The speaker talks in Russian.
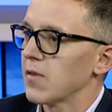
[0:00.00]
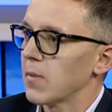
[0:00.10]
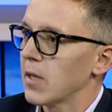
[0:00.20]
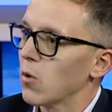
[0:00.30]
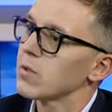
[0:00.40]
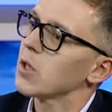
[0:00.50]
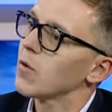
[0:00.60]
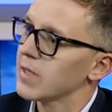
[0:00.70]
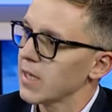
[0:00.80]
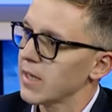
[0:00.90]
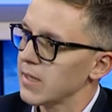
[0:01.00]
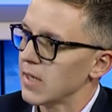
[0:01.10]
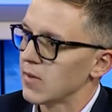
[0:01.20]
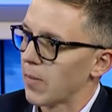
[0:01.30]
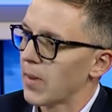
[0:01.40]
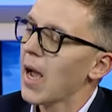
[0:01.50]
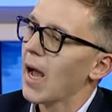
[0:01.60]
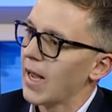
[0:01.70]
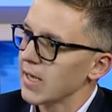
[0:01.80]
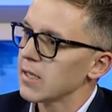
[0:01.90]
времена он становится агрессивным.
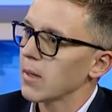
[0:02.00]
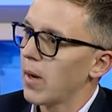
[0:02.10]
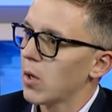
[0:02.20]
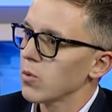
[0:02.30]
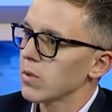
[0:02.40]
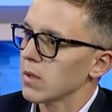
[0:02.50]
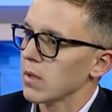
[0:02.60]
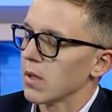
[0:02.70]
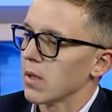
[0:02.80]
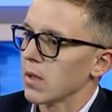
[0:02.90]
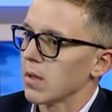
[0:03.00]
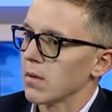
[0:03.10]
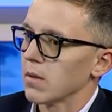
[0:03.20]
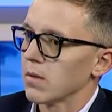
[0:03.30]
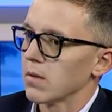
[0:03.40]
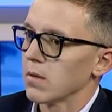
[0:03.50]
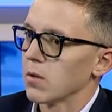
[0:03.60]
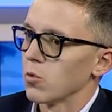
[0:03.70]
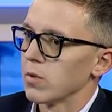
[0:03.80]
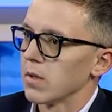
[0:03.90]
А если наоборот э,
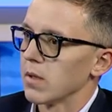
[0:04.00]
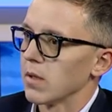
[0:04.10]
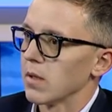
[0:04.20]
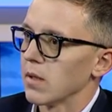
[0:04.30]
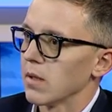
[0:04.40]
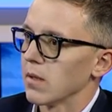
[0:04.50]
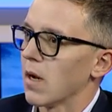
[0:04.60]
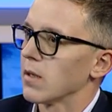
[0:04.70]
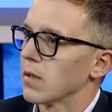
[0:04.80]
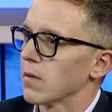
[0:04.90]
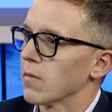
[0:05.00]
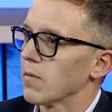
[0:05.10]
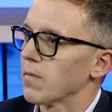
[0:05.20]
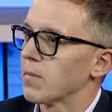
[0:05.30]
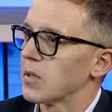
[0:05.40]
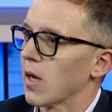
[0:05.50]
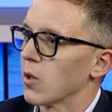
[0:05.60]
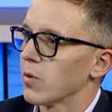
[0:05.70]
грустный и как-то психология